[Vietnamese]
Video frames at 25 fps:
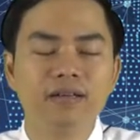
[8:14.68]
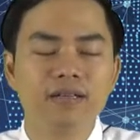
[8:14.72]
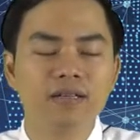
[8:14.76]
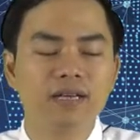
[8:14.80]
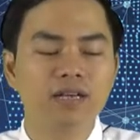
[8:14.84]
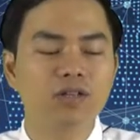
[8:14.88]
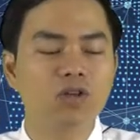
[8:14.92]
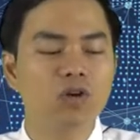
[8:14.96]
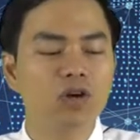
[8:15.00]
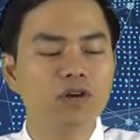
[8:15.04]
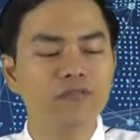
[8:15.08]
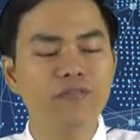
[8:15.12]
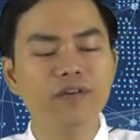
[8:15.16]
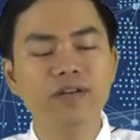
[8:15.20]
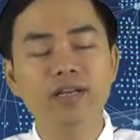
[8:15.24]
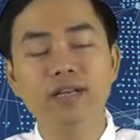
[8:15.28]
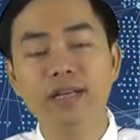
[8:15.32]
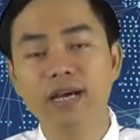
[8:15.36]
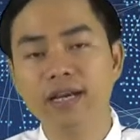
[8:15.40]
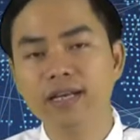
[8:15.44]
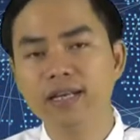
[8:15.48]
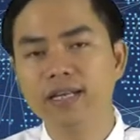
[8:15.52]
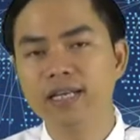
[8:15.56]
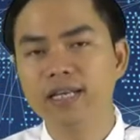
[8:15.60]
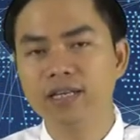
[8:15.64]
thế tôi cứ vứt
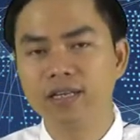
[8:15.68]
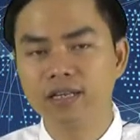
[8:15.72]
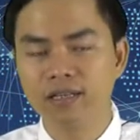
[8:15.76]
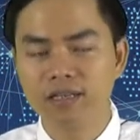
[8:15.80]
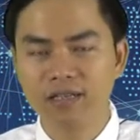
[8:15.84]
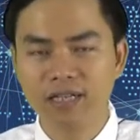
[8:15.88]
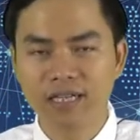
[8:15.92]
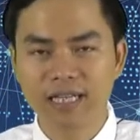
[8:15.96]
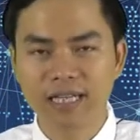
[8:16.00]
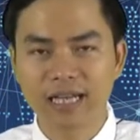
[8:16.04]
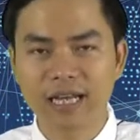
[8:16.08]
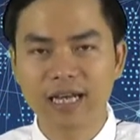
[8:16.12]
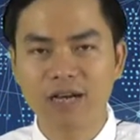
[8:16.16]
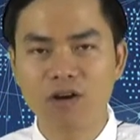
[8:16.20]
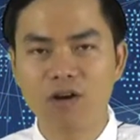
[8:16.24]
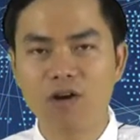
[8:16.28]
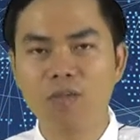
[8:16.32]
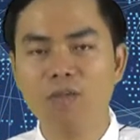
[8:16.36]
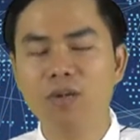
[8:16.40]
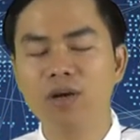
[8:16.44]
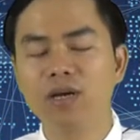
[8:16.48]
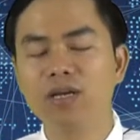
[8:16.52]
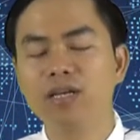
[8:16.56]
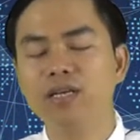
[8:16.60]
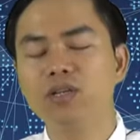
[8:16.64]
đấy thì người ta có
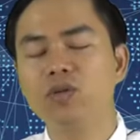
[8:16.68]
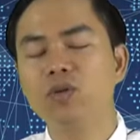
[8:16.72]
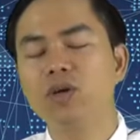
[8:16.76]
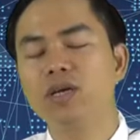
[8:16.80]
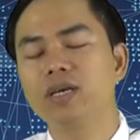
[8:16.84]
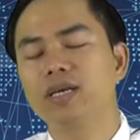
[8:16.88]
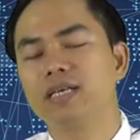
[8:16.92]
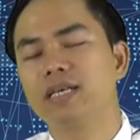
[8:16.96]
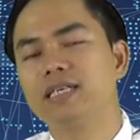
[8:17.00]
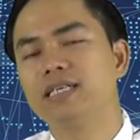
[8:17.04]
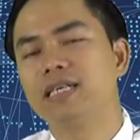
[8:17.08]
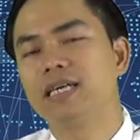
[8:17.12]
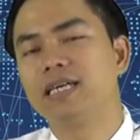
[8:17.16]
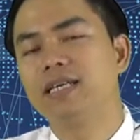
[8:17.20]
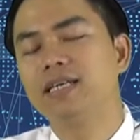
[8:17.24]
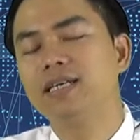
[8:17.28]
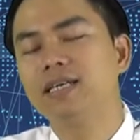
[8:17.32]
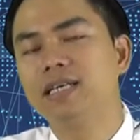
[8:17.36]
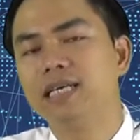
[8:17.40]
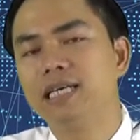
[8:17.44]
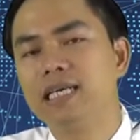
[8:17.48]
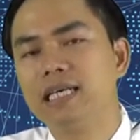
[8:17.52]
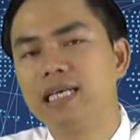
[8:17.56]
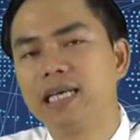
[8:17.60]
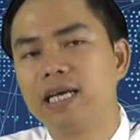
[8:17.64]
một cái lý thuyết người ta giải thích
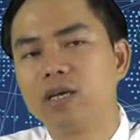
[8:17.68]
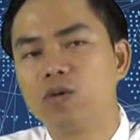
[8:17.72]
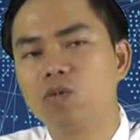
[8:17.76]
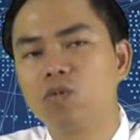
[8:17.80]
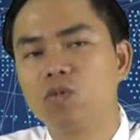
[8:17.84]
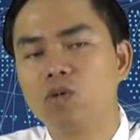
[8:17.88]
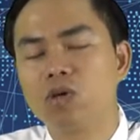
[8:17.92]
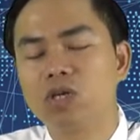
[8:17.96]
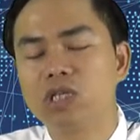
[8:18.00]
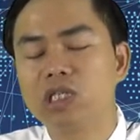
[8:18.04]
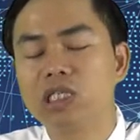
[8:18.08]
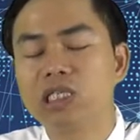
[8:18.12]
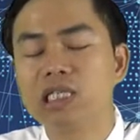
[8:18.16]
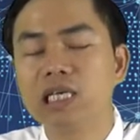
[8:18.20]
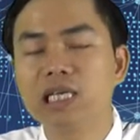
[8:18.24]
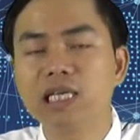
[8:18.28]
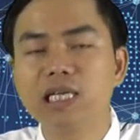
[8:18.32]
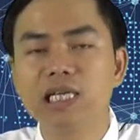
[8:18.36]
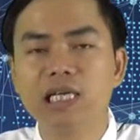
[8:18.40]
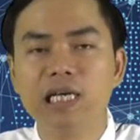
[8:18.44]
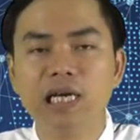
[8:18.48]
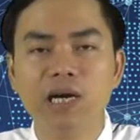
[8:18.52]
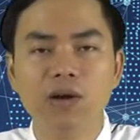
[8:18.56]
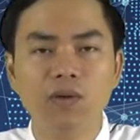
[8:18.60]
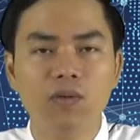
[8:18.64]
là hiện nay cũng có rất
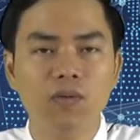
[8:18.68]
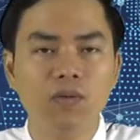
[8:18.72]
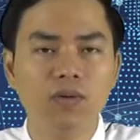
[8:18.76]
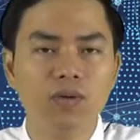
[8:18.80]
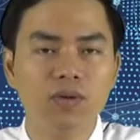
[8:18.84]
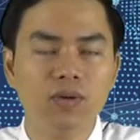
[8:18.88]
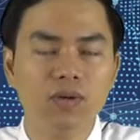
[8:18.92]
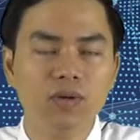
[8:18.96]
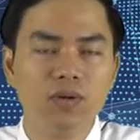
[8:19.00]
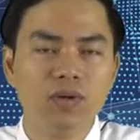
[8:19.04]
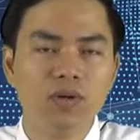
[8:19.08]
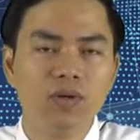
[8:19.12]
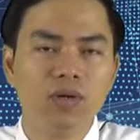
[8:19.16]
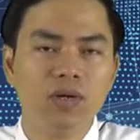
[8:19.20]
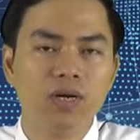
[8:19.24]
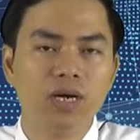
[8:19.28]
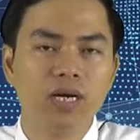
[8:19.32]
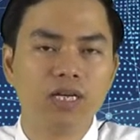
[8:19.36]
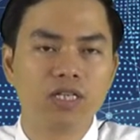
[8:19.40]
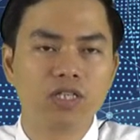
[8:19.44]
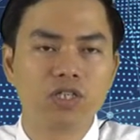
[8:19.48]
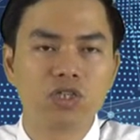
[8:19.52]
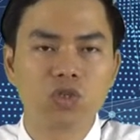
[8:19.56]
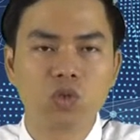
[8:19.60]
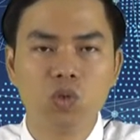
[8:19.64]
nhiều
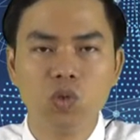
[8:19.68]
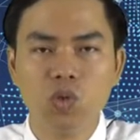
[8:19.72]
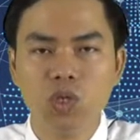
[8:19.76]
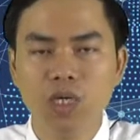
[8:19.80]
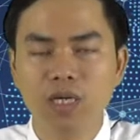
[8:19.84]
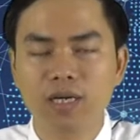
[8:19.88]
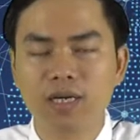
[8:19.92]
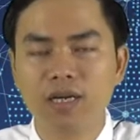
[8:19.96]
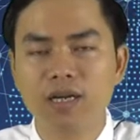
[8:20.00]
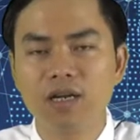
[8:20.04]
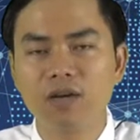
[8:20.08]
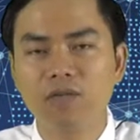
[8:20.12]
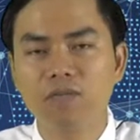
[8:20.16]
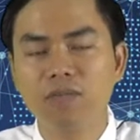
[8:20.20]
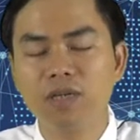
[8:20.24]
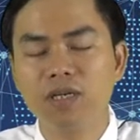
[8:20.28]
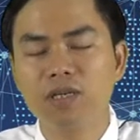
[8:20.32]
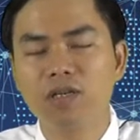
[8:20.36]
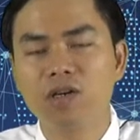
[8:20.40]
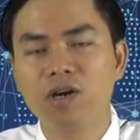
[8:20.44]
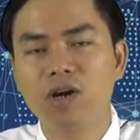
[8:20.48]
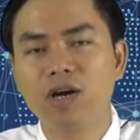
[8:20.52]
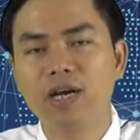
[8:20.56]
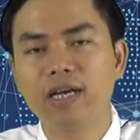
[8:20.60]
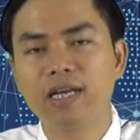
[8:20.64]
à, số lượng các đồng
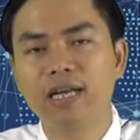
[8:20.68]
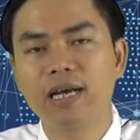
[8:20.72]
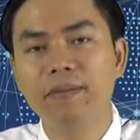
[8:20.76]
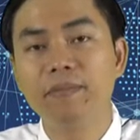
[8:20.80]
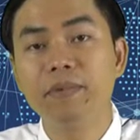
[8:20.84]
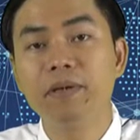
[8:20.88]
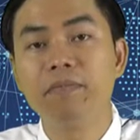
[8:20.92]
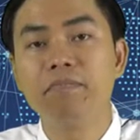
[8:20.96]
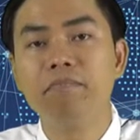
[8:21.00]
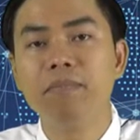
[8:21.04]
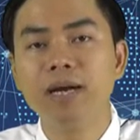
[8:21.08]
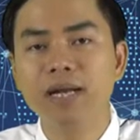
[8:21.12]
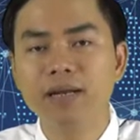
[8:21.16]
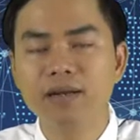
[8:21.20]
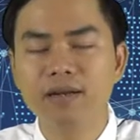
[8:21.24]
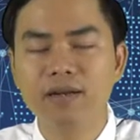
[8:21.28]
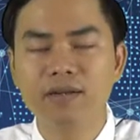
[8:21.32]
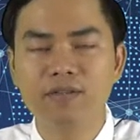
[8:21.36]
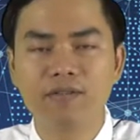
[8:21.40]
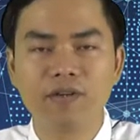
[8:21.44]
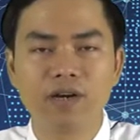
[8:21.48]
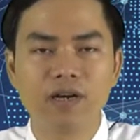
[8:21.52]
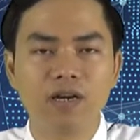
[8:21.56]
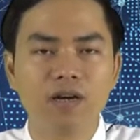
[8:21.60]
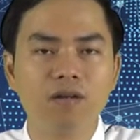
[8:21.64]
bitcoin đã bị mất
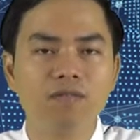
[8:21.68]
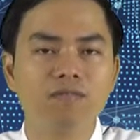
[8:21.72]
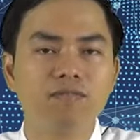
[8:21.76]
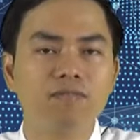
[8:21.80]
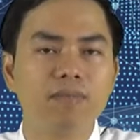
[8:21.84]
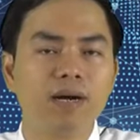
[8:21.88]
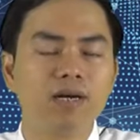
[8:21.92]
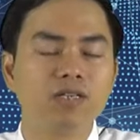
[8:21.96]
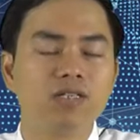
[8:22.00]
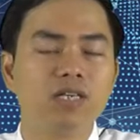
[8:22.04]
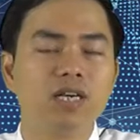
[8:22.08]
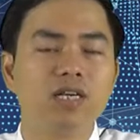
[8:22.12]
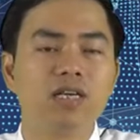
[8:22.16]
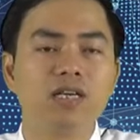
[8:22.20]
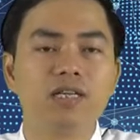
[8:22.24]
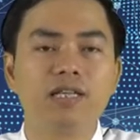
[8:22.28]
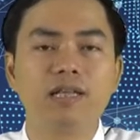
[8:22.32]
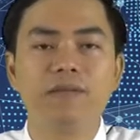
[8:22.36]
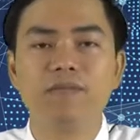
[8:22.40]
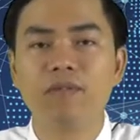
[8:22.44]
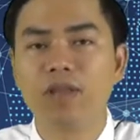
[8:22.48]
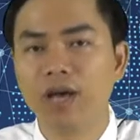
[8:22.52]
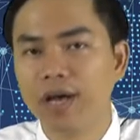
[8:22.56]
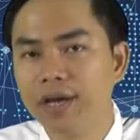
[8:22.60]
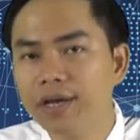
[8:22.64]
và không bao giờ được
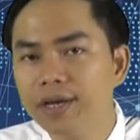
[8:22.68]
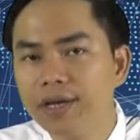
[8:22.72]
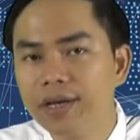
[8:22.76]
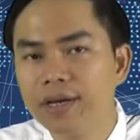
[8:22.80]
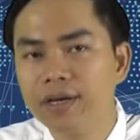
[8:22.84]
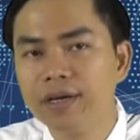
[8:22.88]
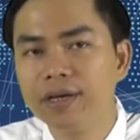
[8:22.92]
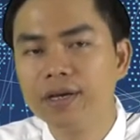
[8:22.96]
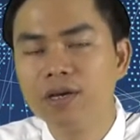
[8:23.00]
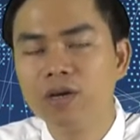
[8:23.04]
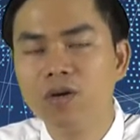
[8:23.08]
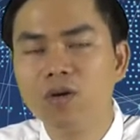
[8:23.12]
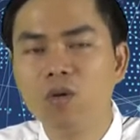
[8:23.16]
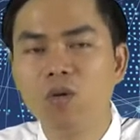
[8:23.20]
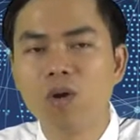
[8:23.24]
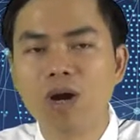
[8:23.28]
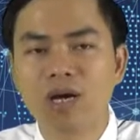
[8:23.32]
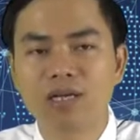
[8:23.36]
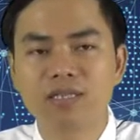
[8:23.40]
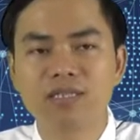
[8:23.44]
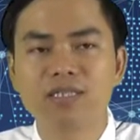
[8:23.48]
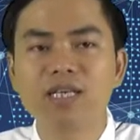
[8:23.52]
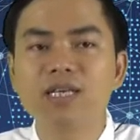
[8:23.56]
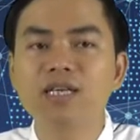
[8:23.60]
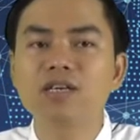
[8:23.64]
tìm thấy hoặc
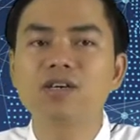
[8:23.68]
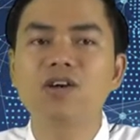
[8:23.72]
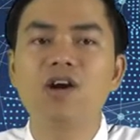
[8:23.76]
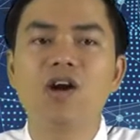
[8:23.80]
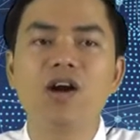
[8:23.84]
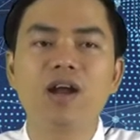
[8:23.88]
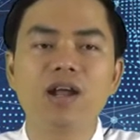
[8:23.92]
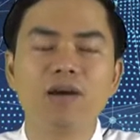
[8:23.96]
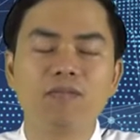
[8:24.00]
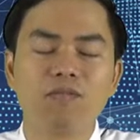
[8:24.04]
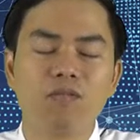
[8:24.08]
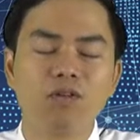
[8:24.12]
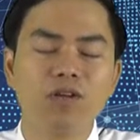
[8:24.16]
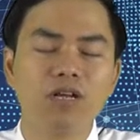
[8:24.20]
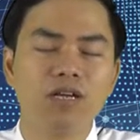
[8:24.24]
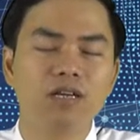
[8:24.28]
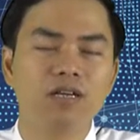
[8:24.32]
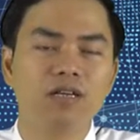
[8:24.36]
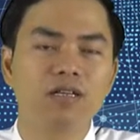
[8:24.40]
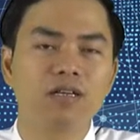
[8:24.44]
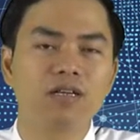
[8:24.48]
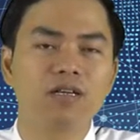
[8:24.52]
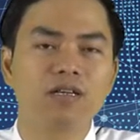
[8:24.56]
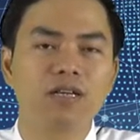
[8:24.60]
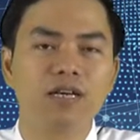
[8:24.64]
rất khó làm có thể
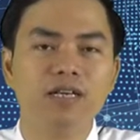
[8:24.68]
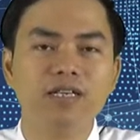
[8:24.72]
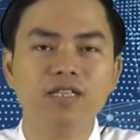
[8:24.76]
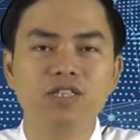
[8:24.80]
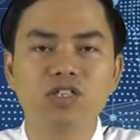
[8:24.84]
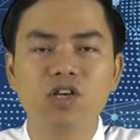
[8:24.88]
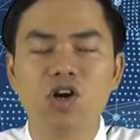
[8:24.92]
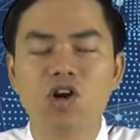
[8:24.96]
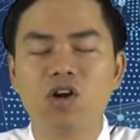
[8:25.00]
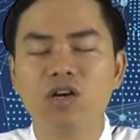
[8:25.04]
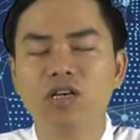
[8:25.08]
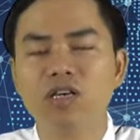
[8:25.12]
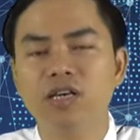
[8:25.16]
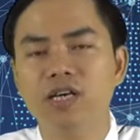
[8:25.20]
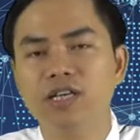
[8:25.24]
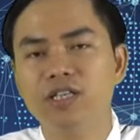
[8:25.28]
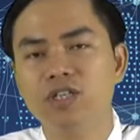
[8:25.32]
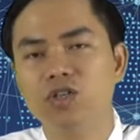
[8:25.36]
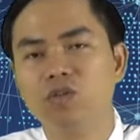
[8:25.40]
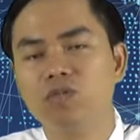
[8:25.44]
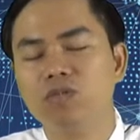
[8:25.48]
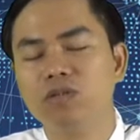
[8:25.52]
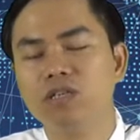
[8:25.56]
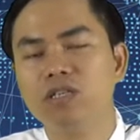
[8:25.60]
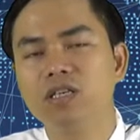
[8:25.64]
được tìm thấy do người
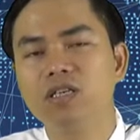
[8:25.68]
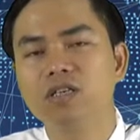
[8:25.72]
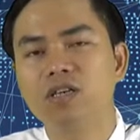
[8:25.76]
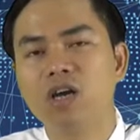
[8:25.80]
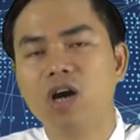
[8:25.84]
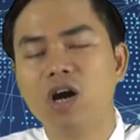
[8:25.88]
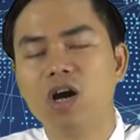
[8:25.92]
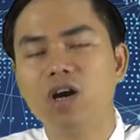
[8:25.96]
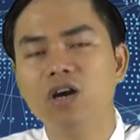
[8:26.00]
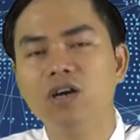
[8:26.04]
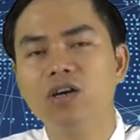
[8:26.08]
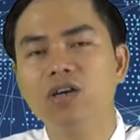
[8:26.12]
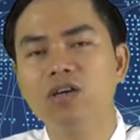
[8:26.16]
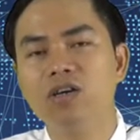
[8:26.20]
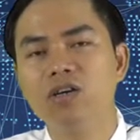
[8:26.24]
dùng trước đó